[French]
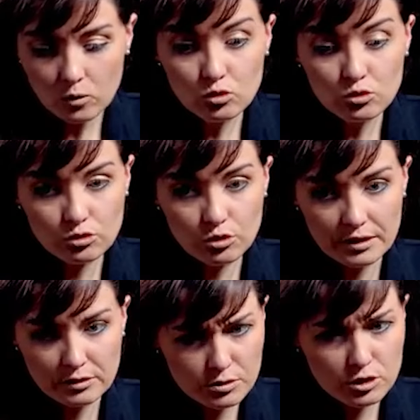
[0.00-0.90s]
ou l'Union
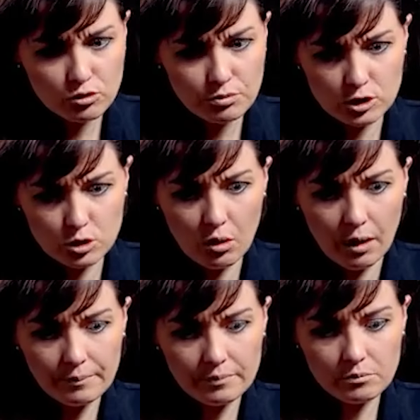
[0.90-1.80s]
européenne, Commission européenne, je
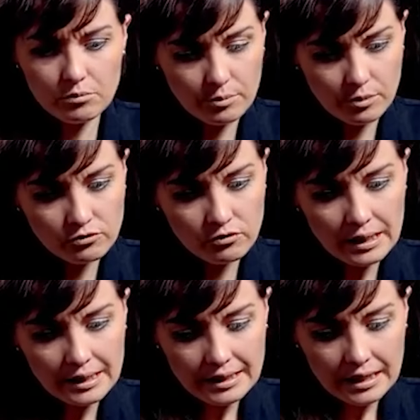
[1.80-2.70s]
crois, peu importe.
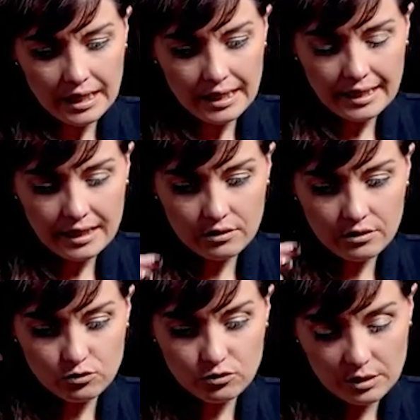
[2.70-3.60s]
Et
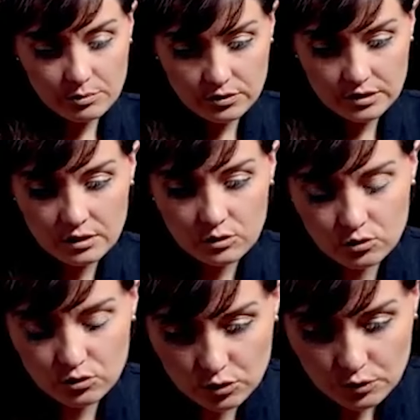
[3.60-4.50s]
euh, tout ça pour dire
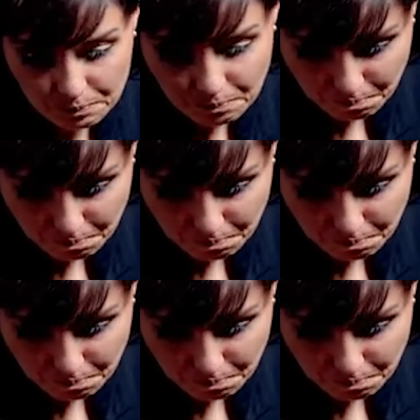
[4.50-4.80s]
que du coup,